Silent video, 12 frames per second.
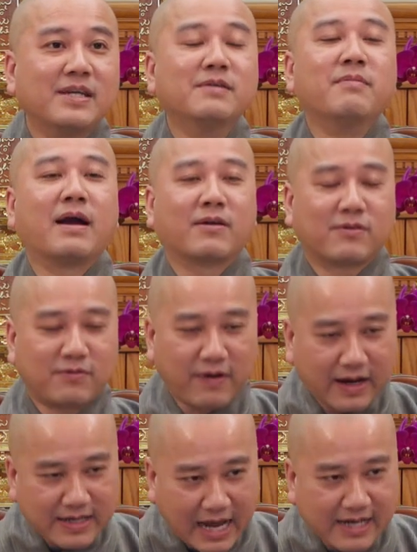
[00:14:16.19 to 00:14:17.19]
Nhưng mà
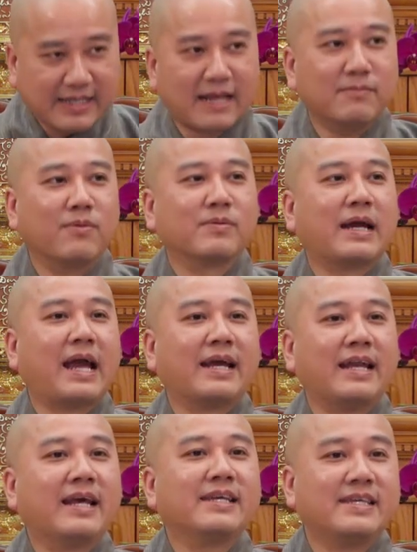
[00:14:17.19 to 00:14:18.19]
phải đặt thành một
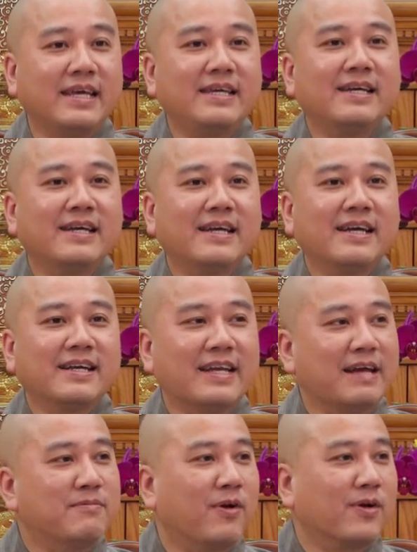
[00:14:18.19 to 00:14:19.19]
ngày để chi?
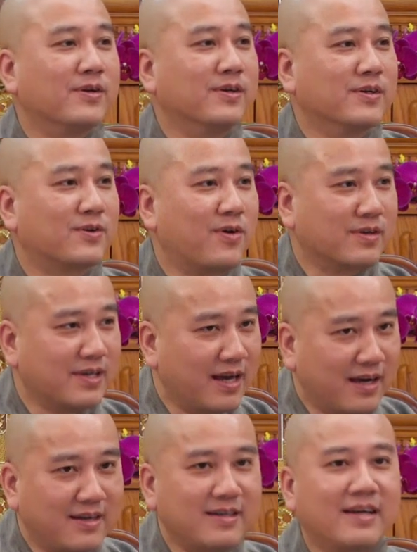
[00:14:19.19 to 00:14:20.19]
Để mọi người còn
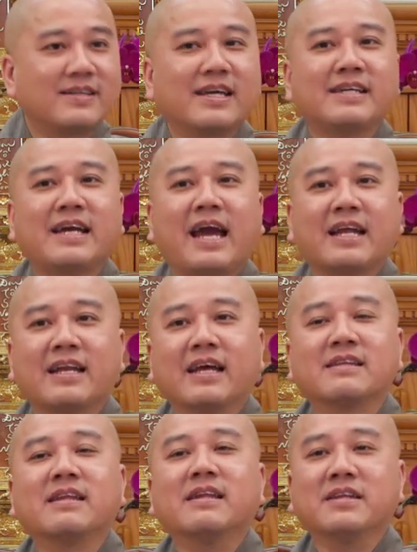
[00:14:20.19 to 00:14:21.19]
nhớ đến cái ngày
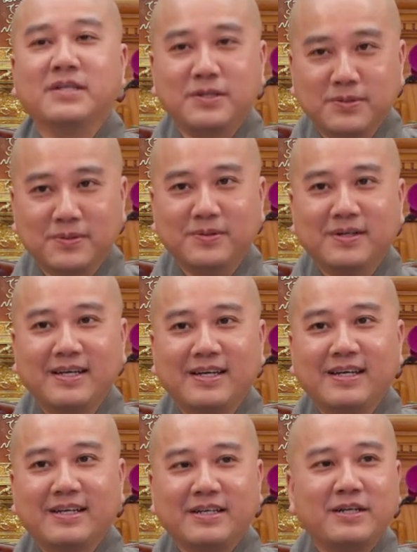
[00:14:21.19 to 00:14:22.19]
lễ tình yêu.
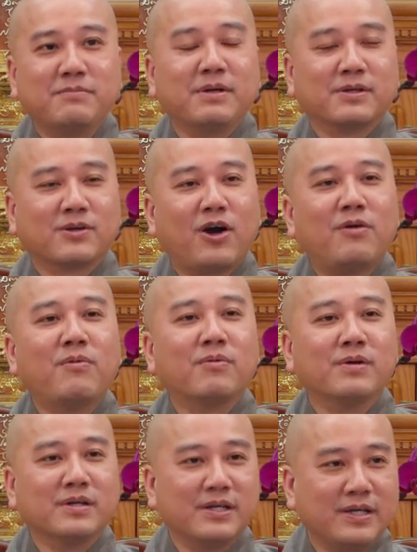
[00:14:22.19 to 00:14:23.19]
Nếu mình có
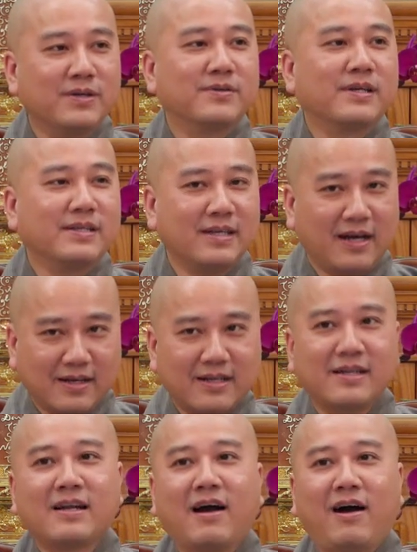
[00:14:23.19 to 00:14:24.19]
một người yêu thì nhớ
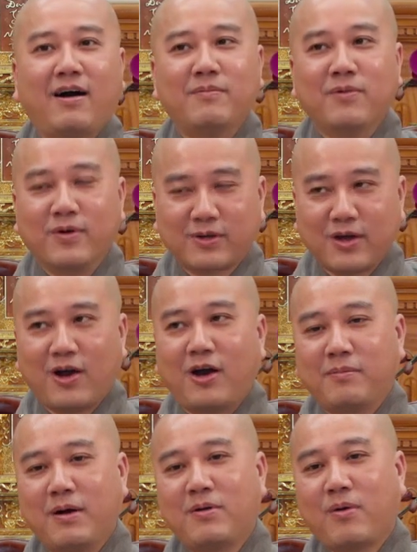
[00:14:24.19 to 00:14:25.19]
đến họ, mua cho
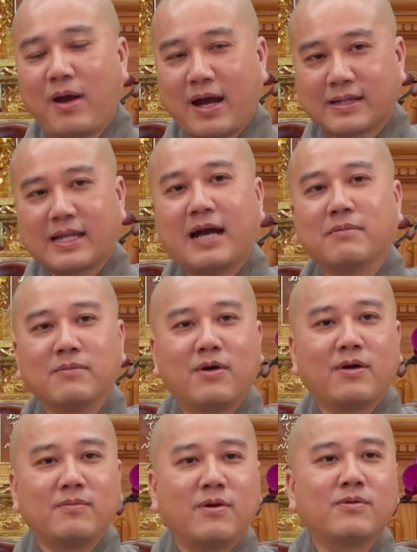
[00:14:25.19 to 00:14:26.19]
họ bó hoa, tặng
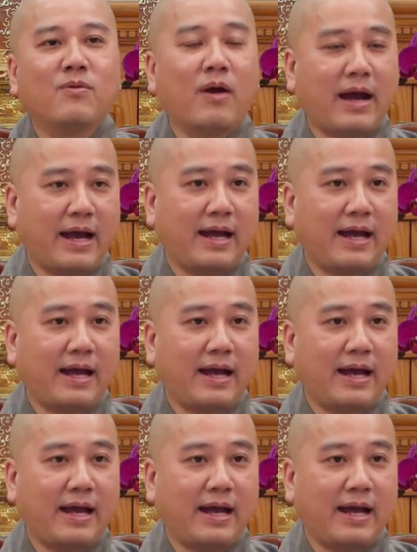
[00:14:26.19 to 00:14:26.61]
món quà.